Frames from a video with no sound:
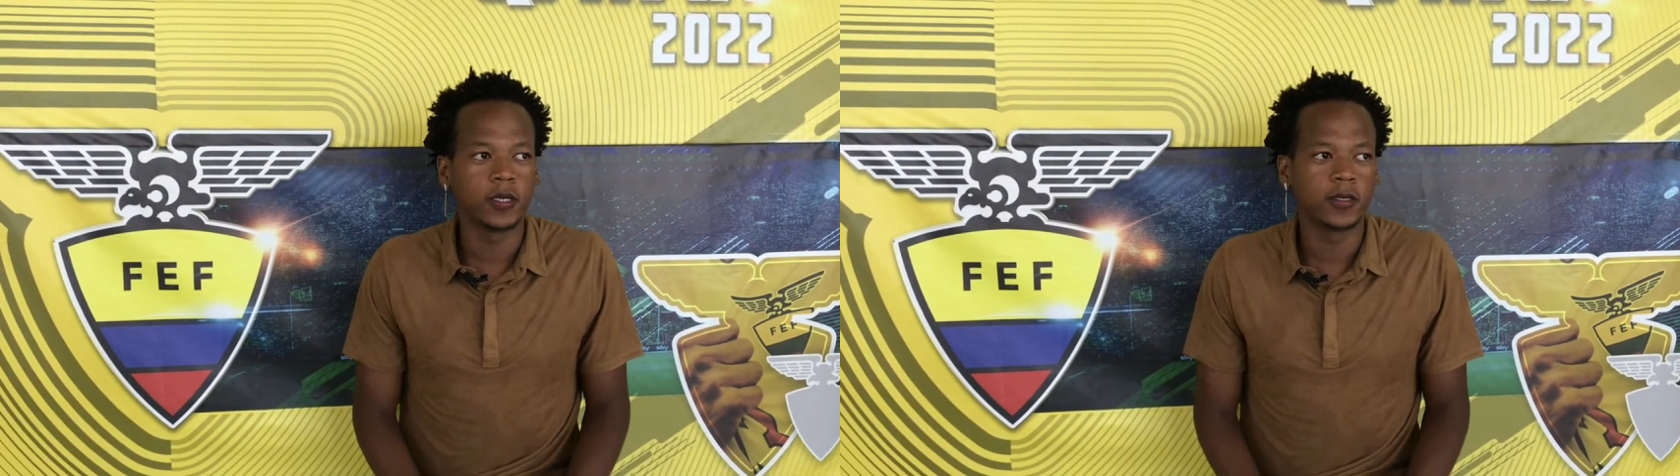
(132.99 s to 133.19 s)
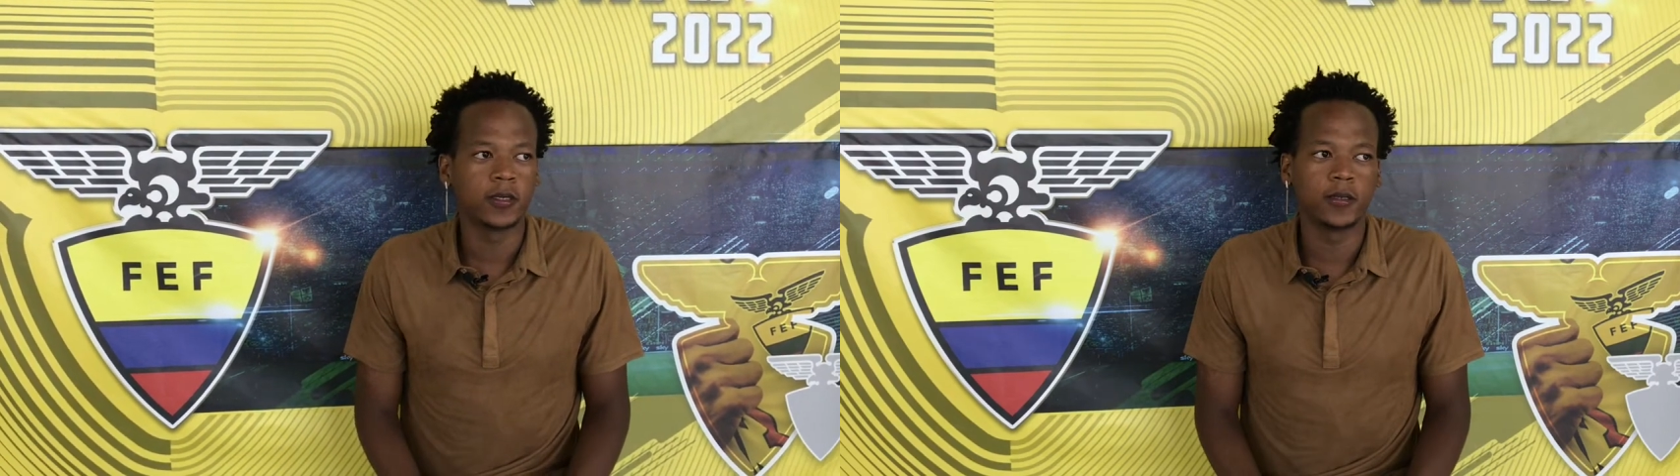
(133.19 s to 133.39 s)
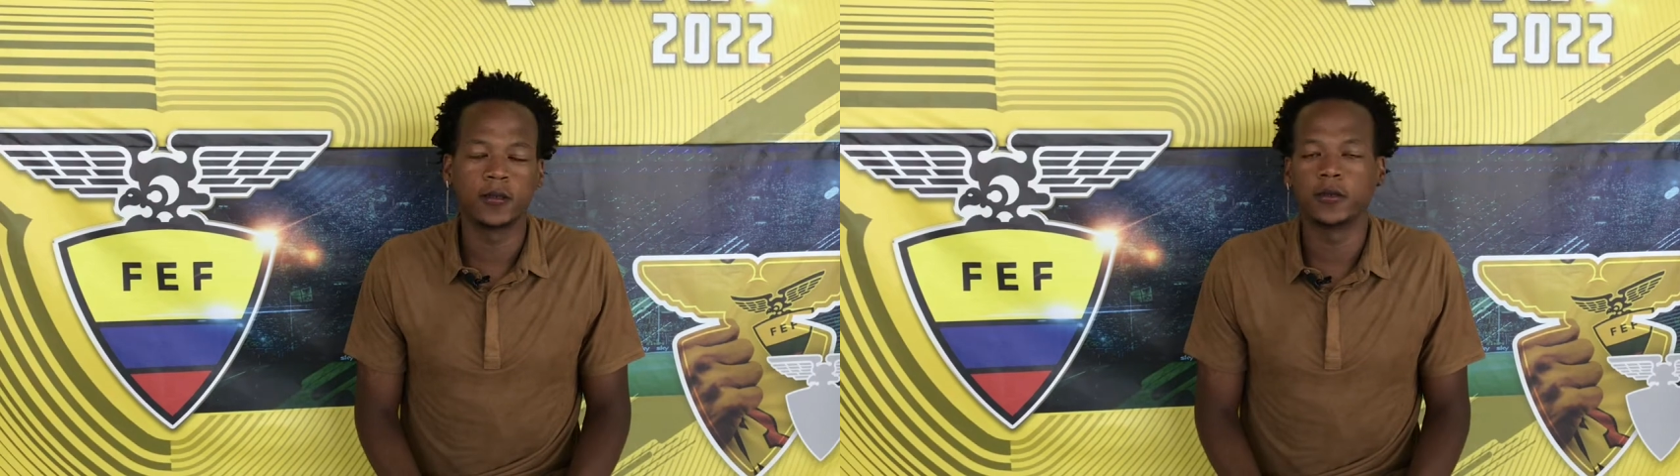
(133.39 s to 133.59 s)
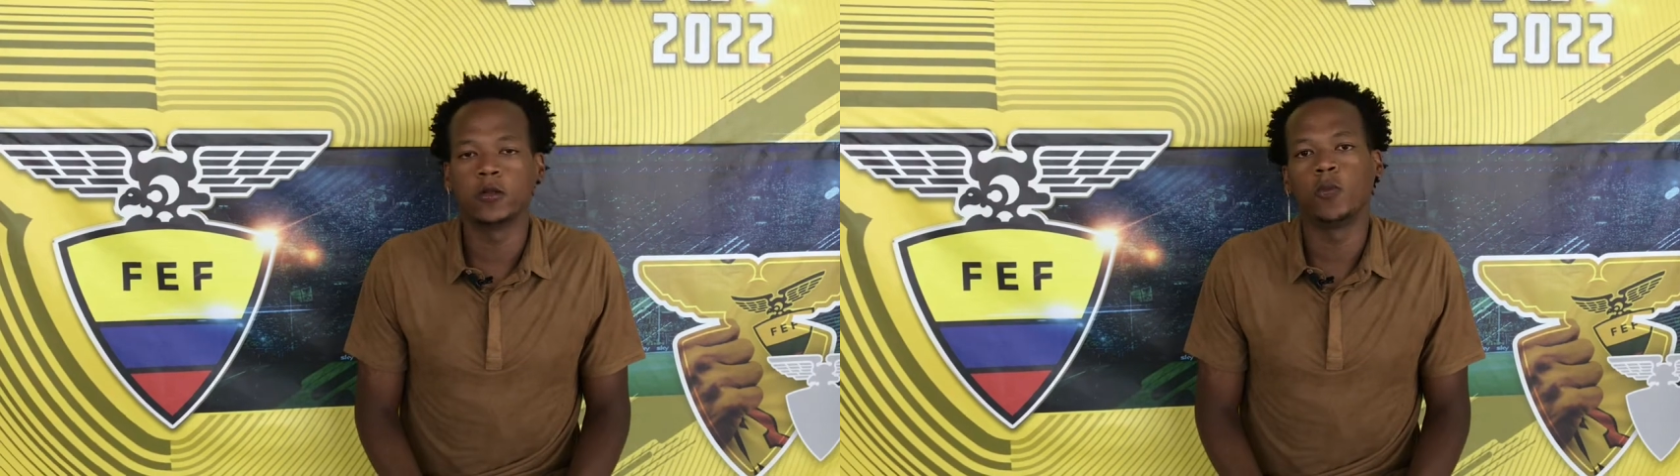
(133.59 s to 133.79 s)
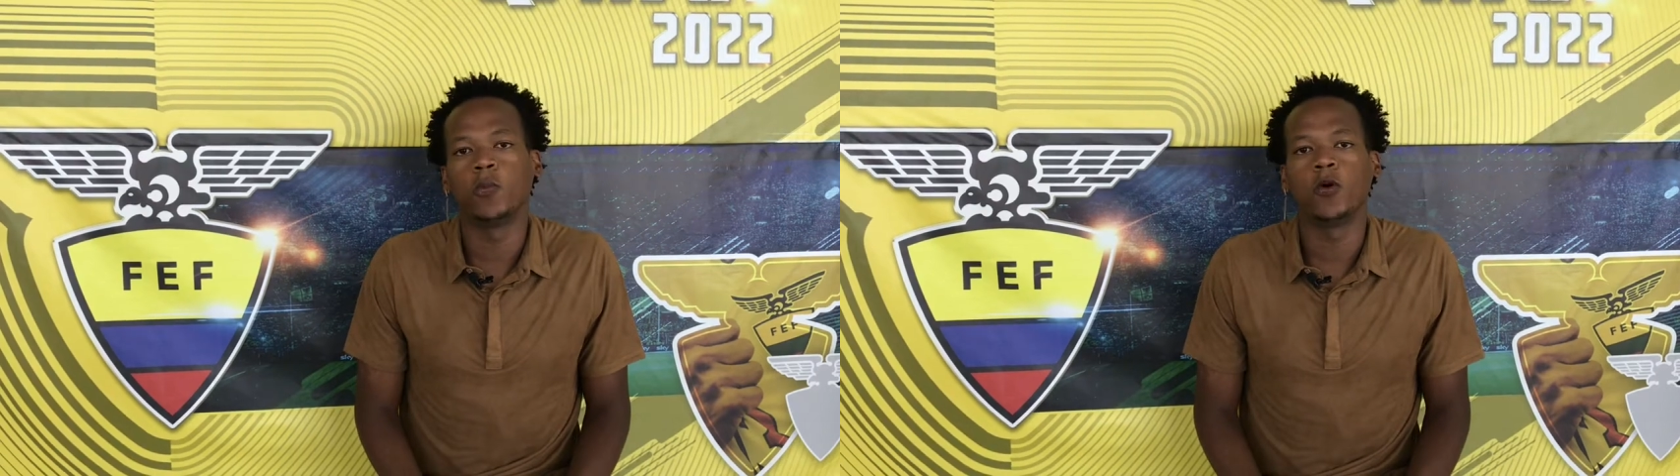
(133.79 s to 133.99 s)
ya que él
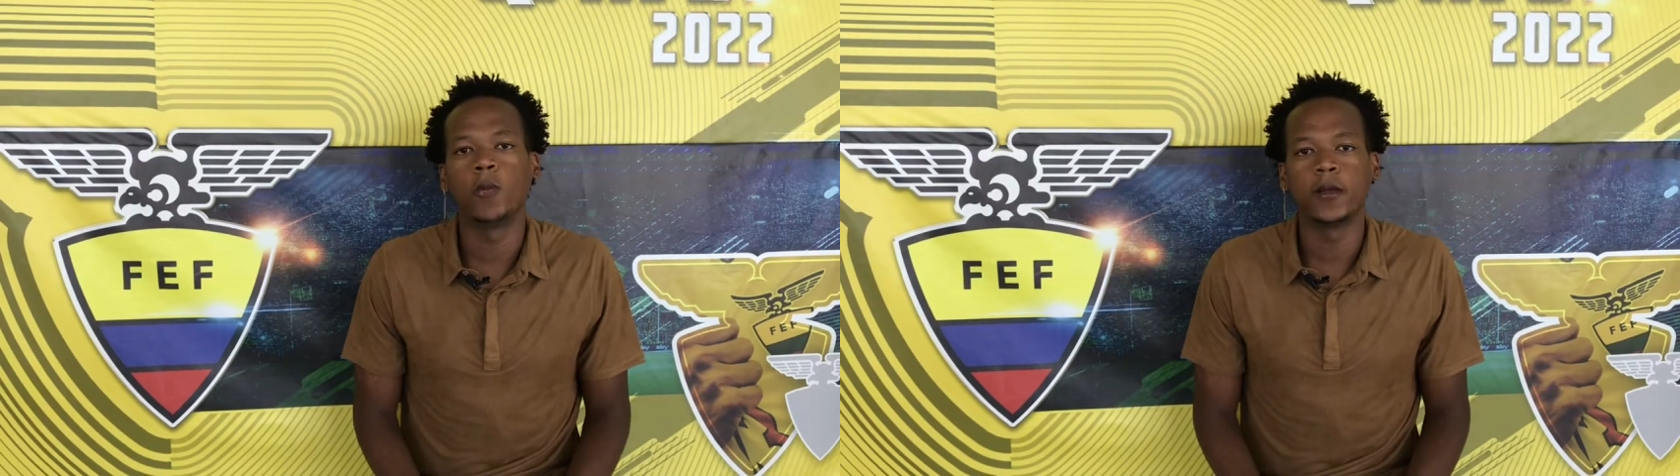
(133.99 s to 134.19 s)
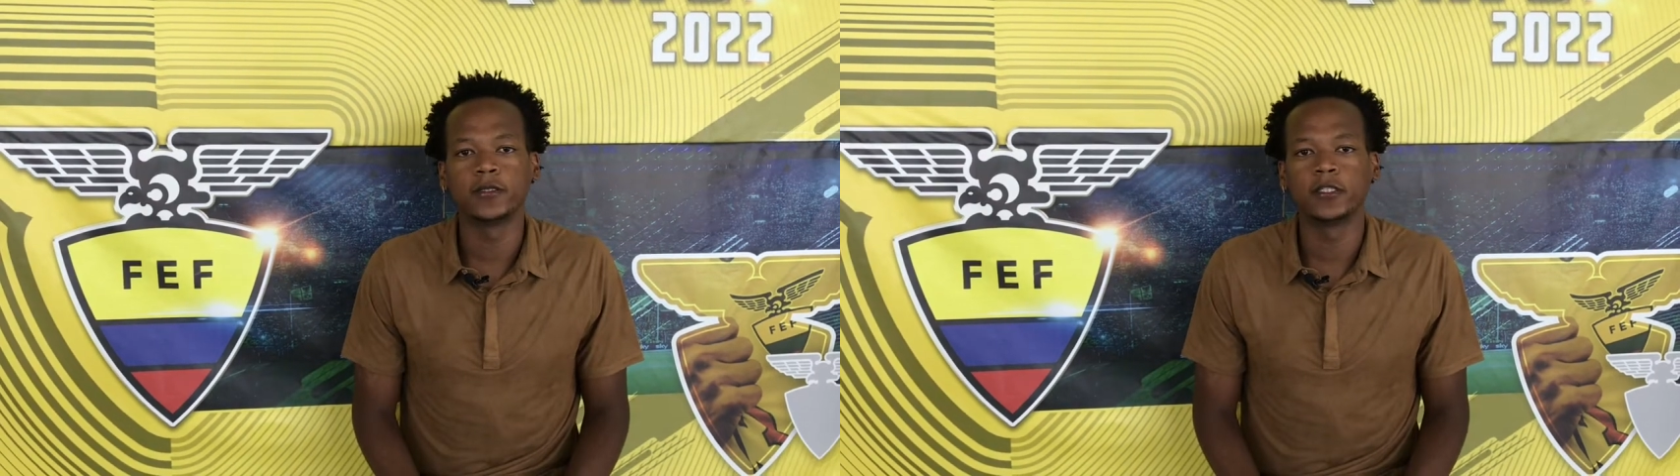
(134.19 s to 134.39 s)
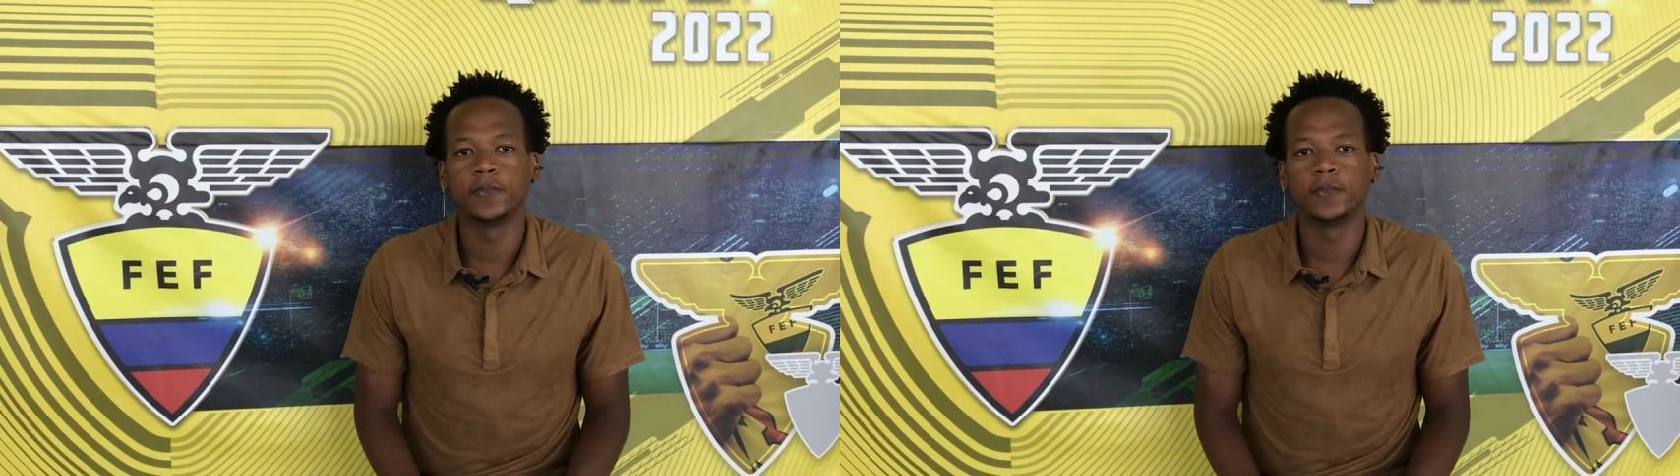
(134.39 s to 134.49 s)
tiene un poco más de